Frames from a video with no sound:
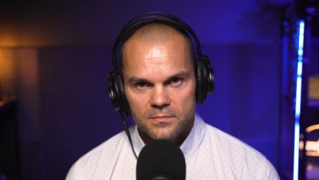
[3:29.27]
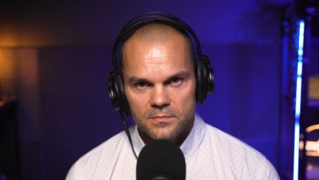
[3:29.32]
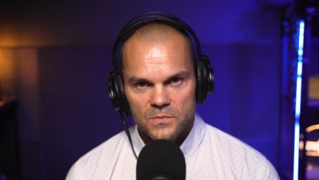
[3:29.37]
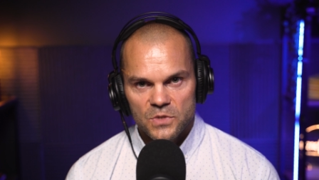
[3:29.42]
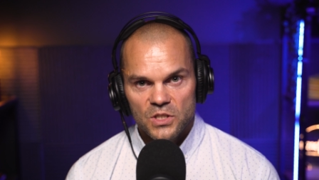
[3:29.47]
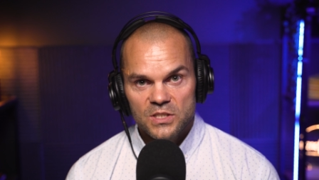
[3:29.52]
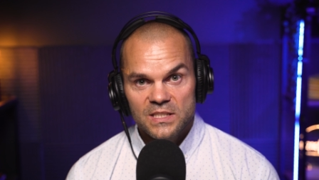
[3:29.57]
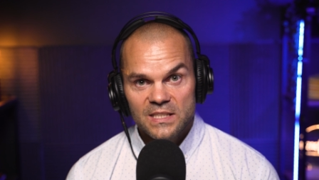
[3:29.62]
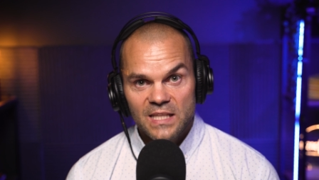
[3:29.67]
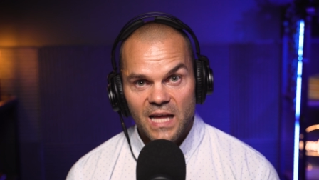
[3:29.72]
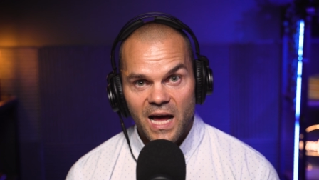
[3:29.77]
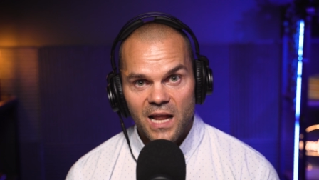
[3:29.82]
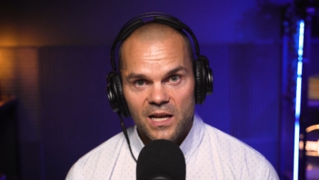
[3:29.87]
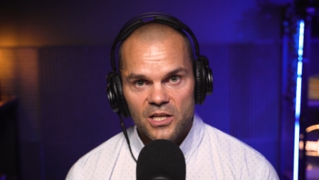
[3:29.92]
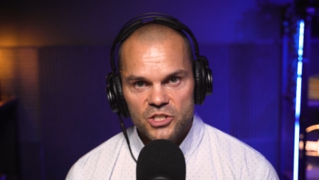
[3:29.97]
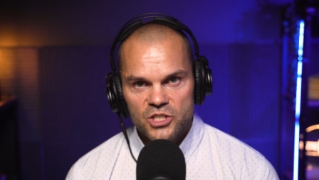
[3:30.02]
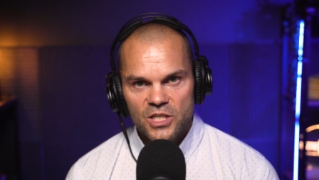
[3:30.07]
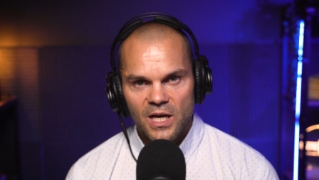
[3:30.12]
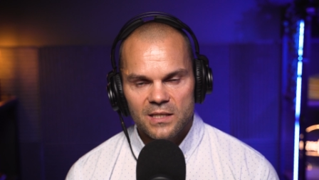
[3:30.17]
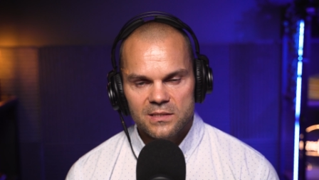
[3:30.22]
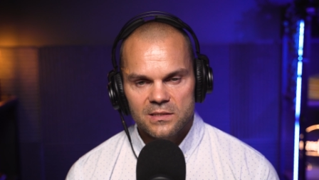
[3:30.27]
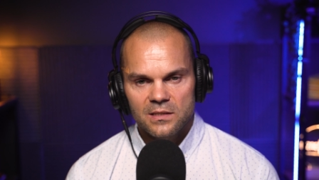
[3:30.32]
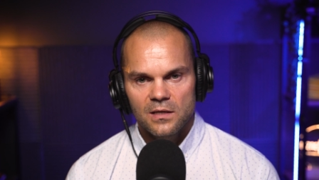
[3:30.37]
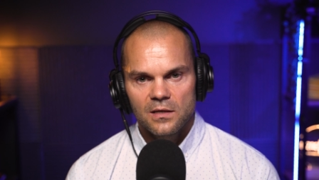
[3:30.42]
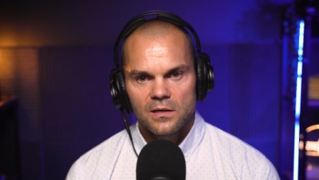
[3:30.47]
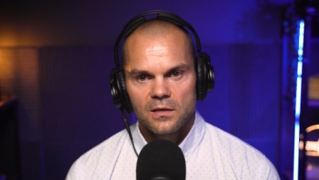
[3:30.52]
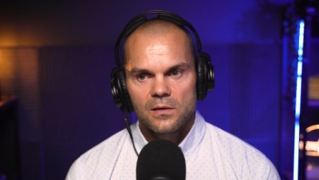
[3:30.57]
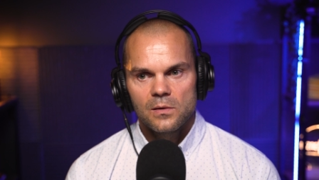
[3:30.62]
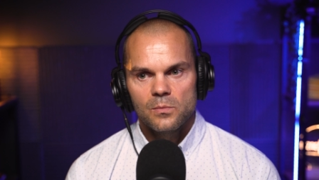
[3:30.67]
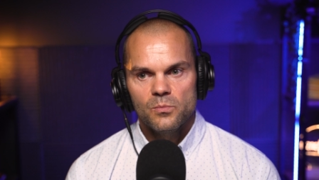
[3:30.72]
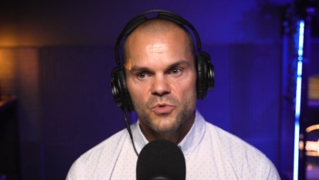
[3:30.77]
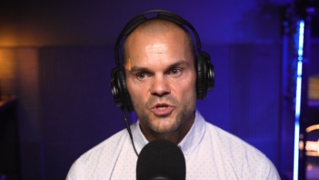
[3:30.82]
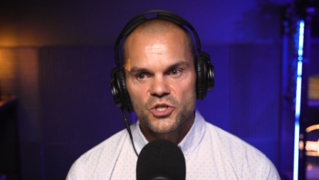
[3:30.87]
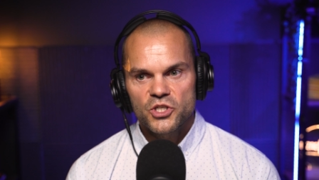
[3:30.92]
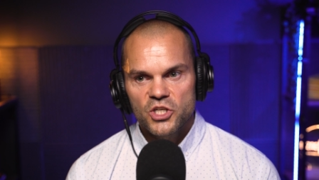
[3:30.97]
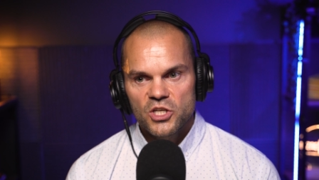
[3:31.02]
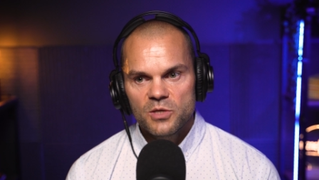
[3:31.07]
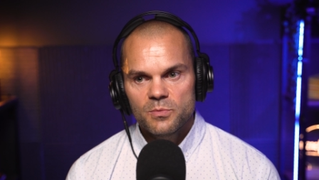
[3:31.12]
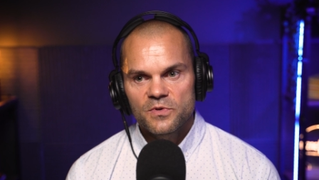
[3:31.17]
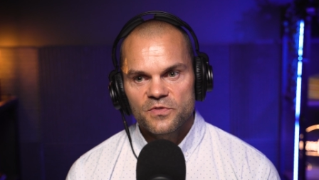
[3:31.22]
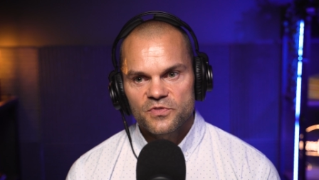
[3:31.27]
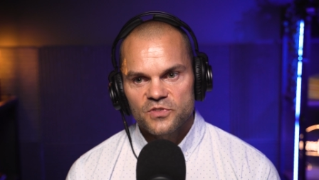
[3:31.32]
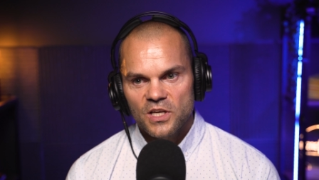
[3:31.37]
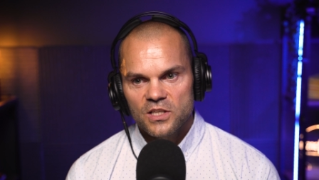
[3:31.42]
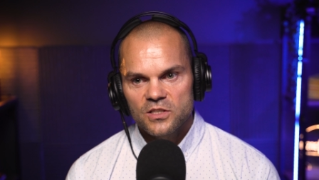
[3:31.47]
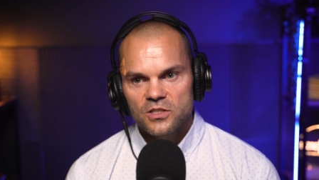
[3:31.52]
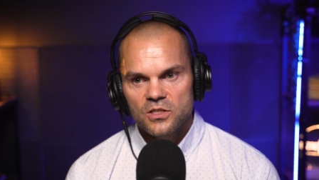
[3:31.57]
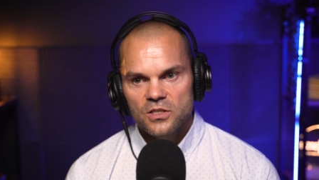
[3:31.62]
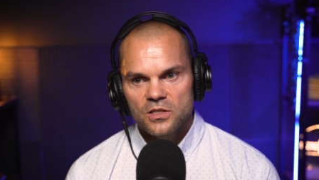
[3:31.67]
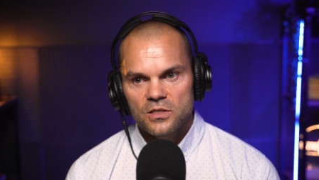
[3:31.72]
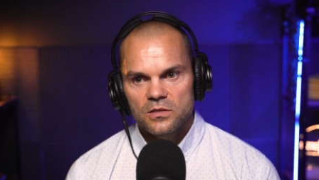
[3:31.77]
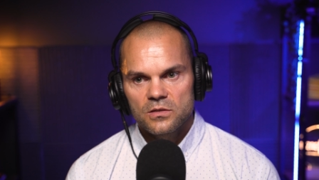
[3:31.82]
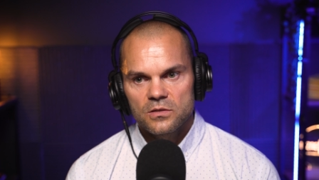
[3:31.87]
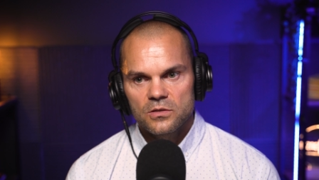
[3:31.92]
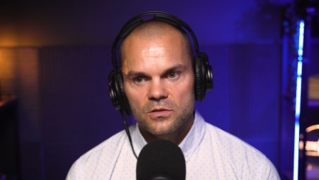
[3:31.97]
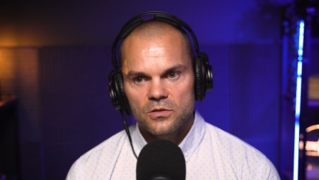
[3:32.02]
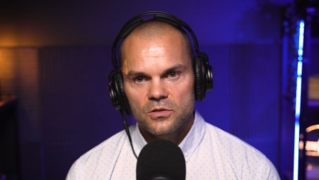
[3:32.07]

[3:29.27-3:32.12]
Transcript: To jest idealny czas. Myślimy wtedy